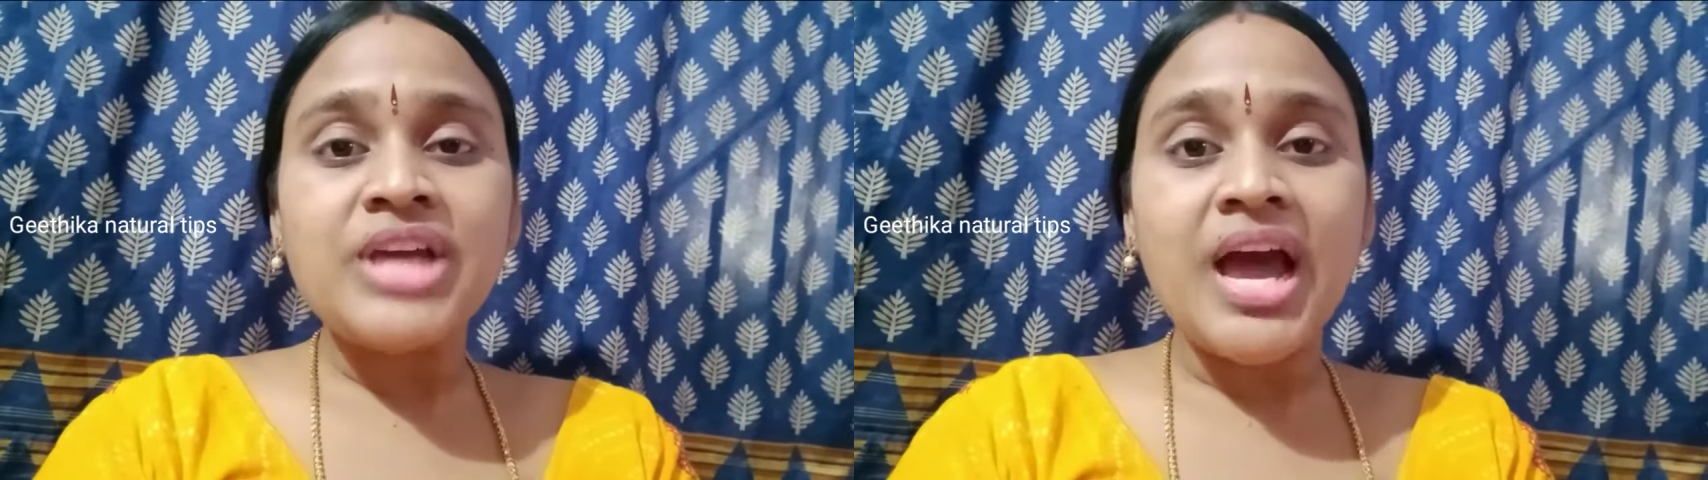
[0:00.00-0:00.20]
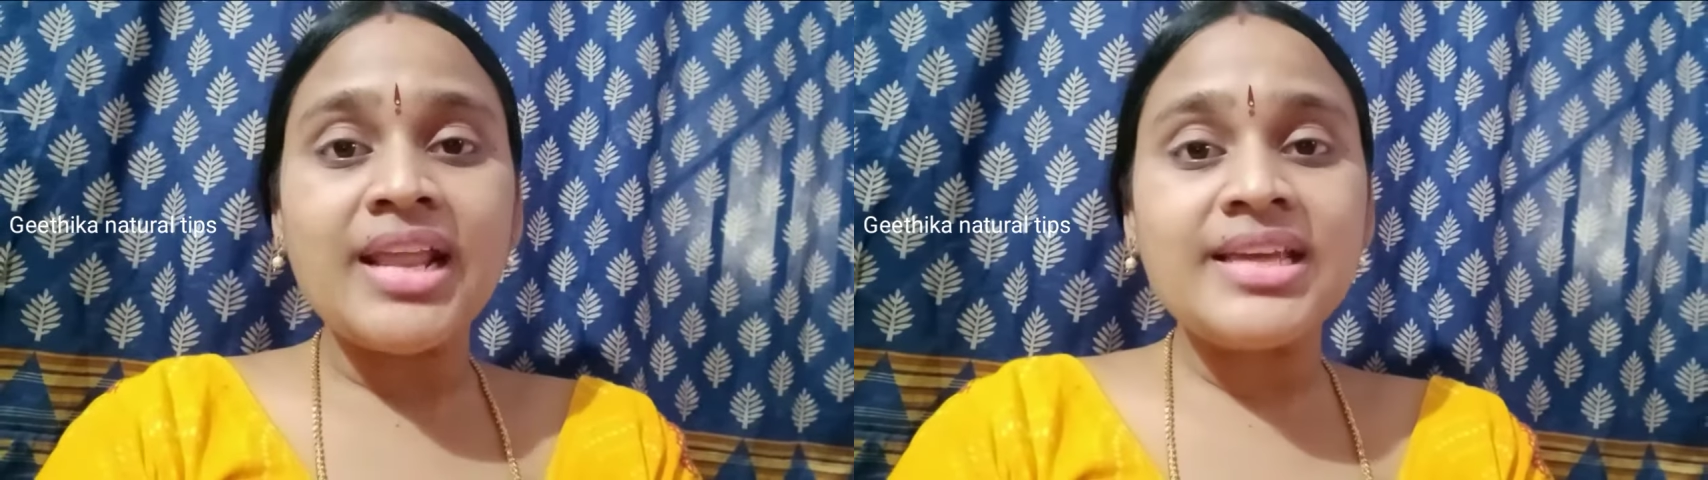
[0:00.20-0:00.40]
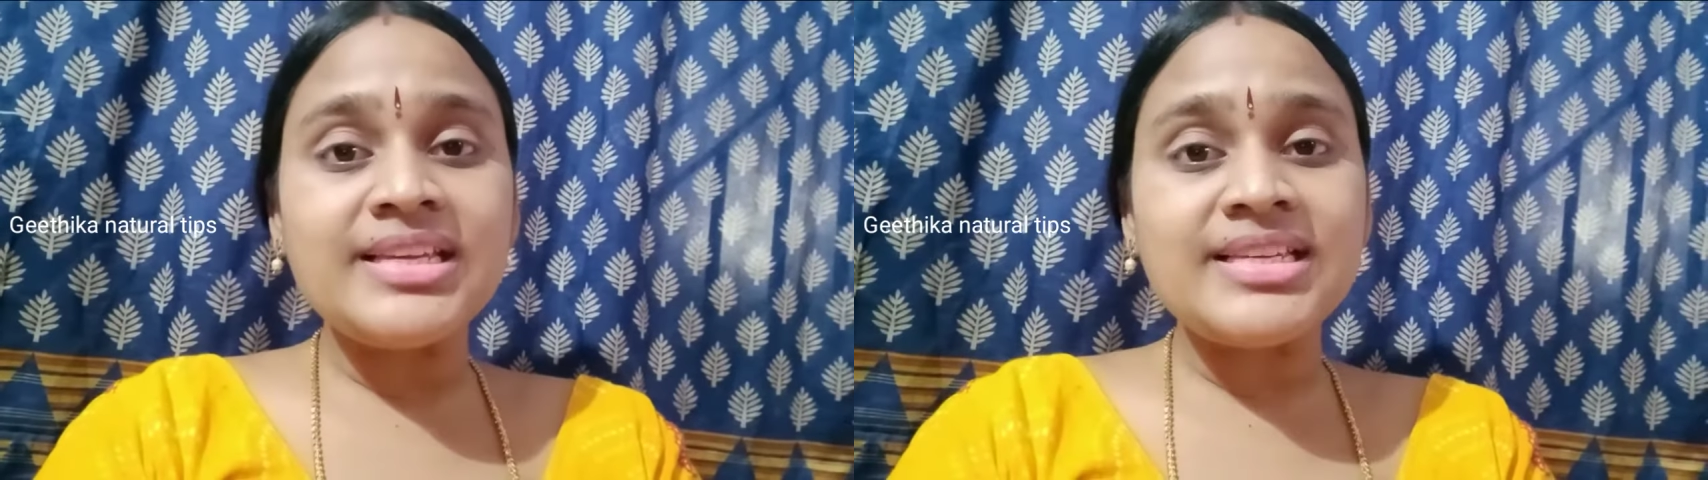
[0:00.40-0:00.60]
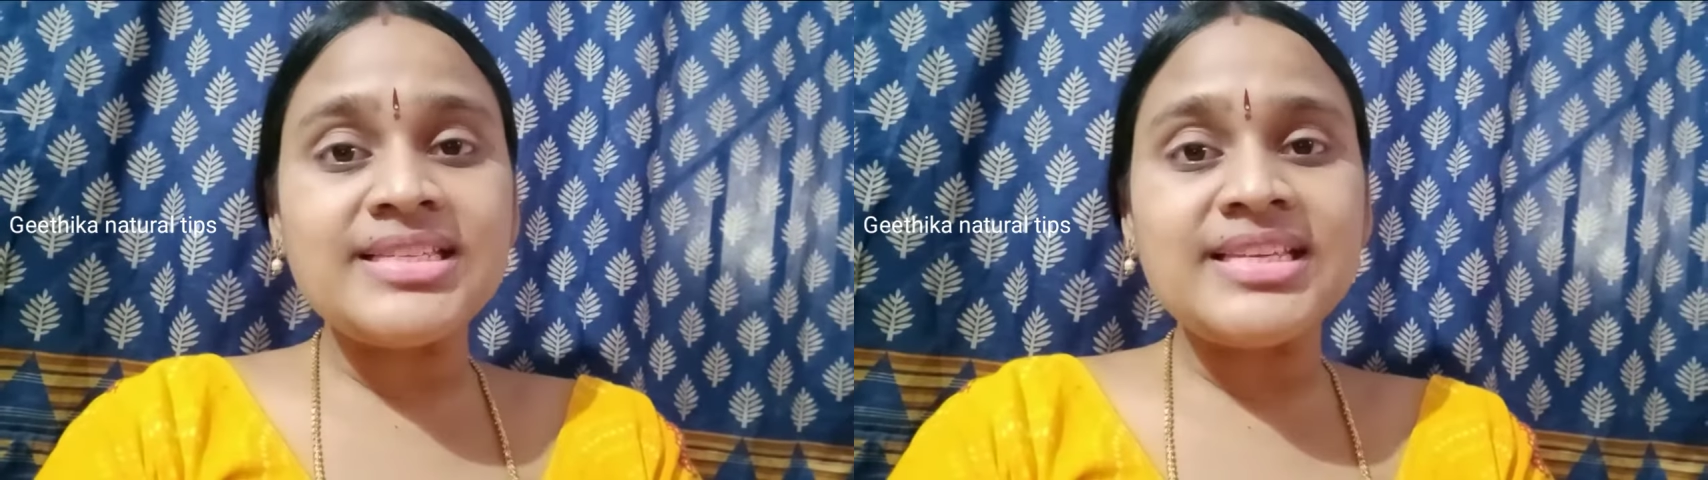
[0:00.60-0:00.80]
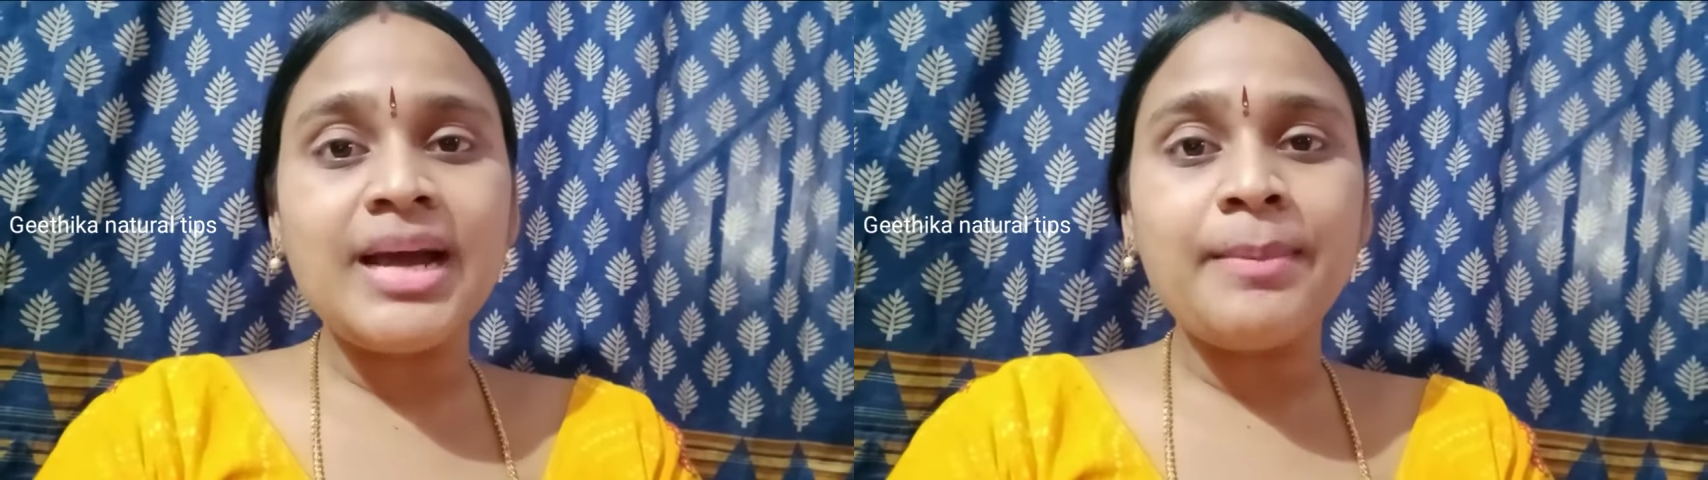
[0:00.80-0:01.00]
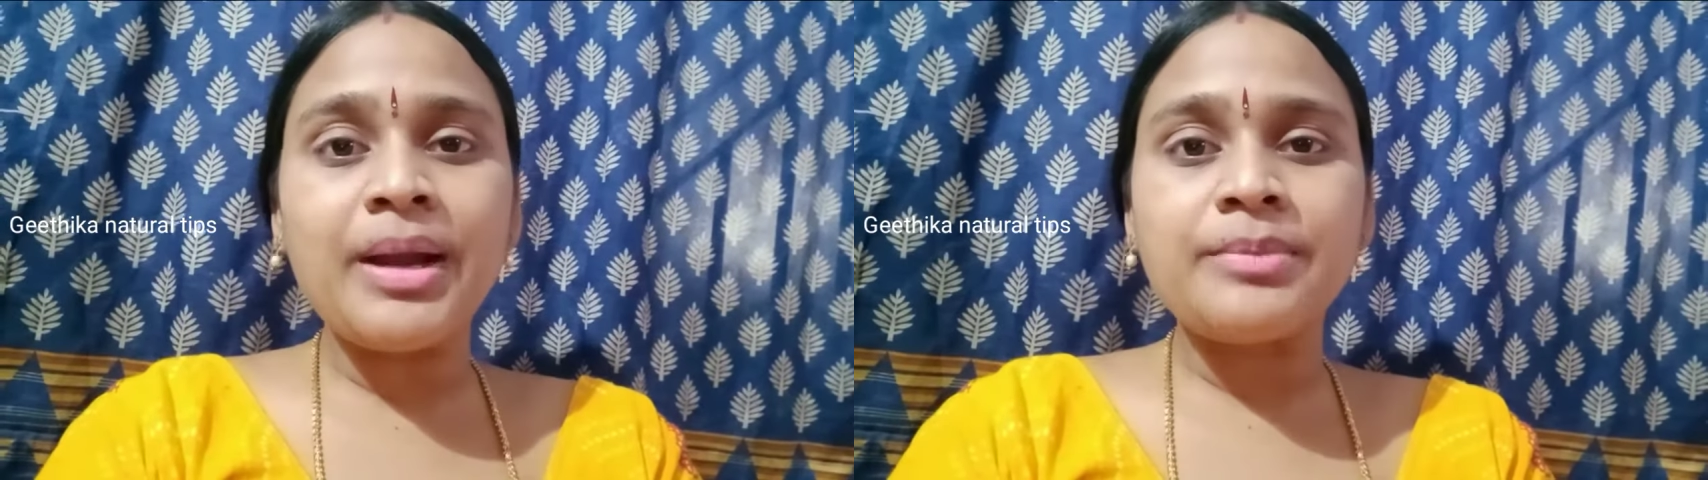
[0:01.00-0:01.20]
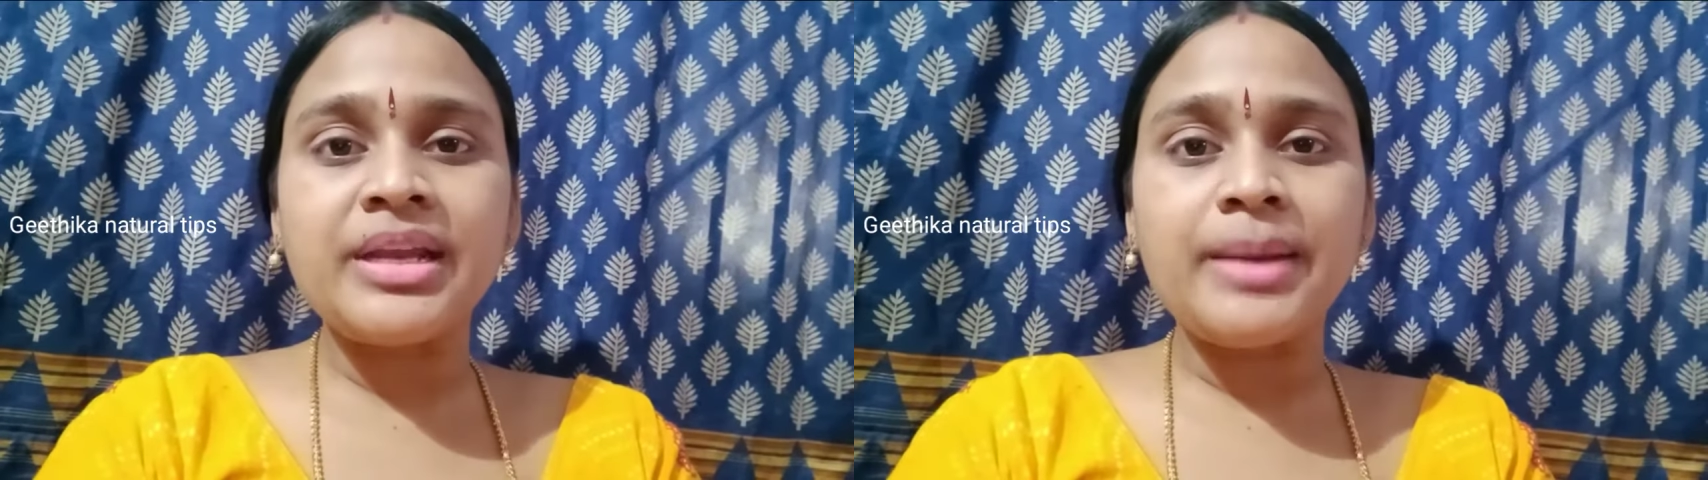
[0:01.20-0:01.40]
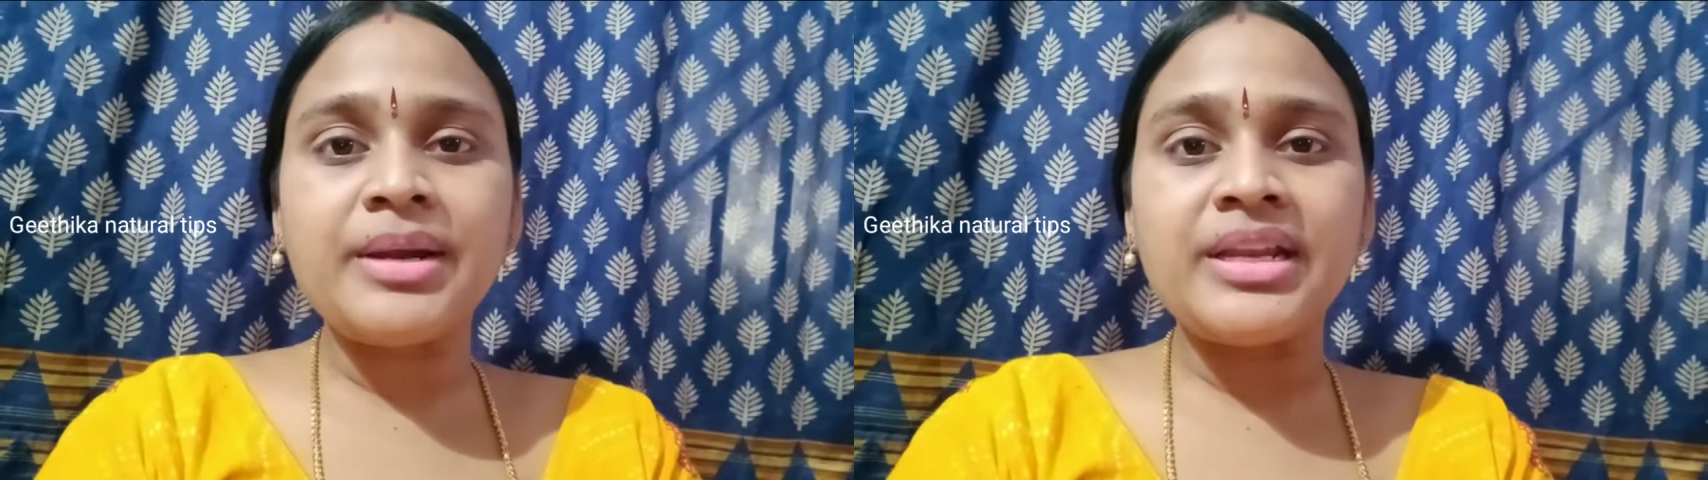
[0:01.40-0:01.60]
చాలా ఈజీగా మనం ఈ
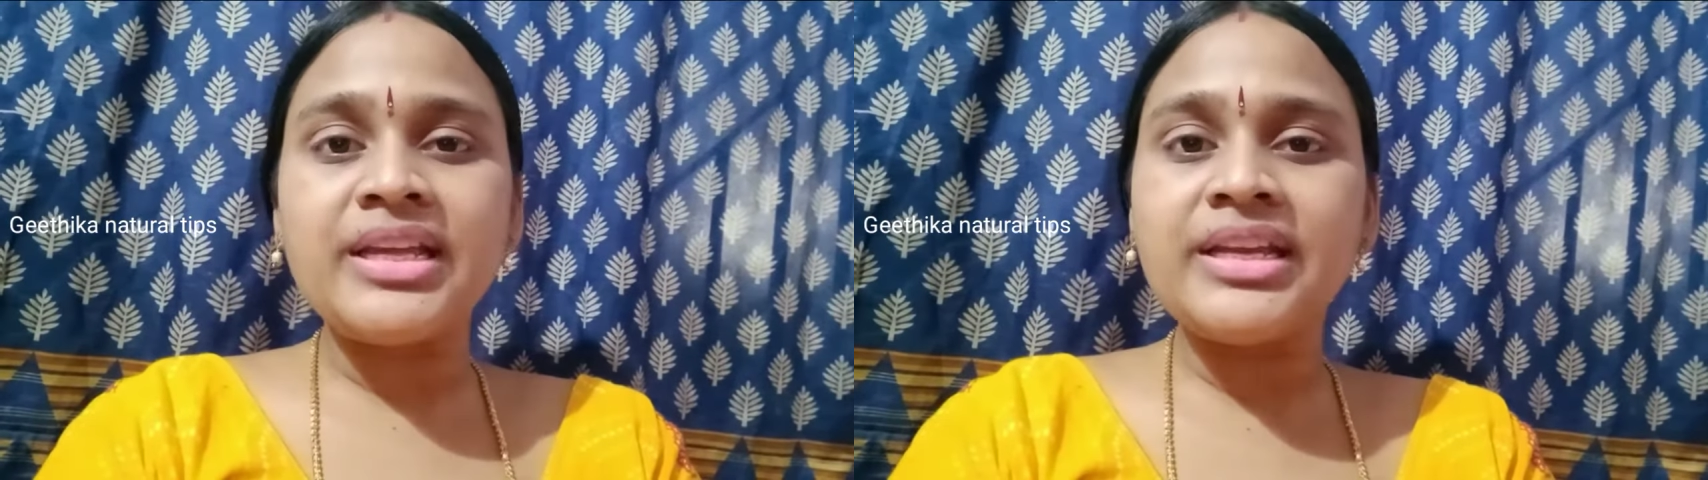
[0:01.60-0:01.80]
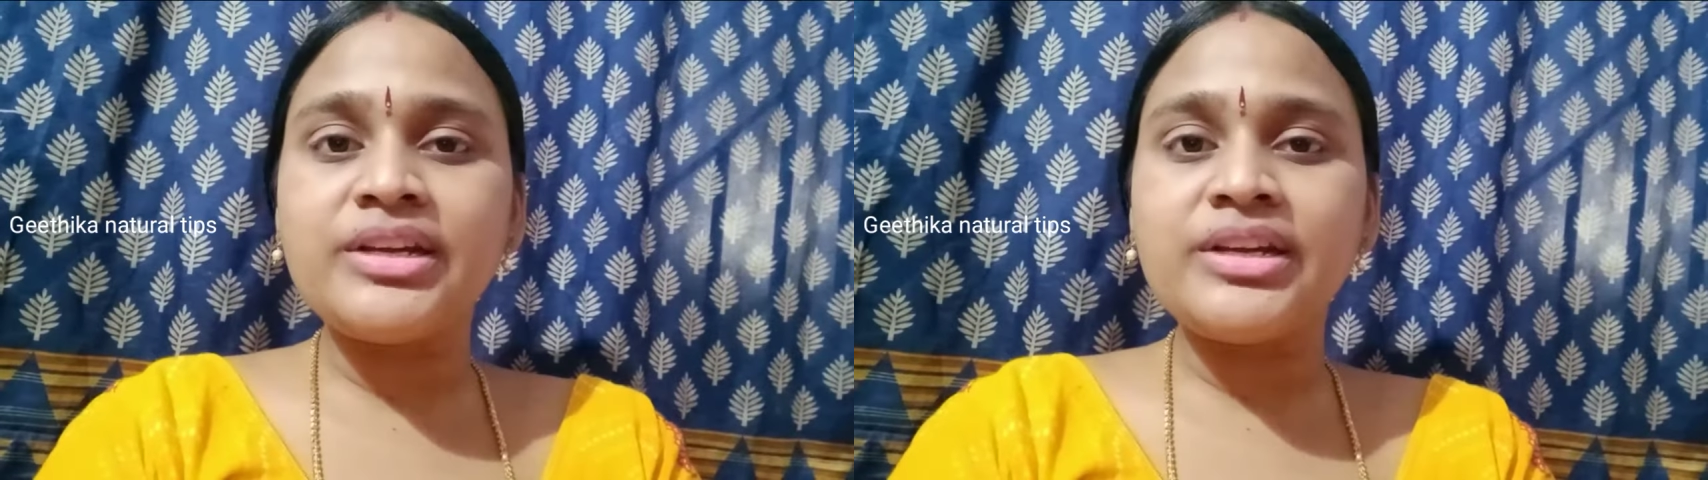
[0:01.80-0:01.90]
రెమెడీని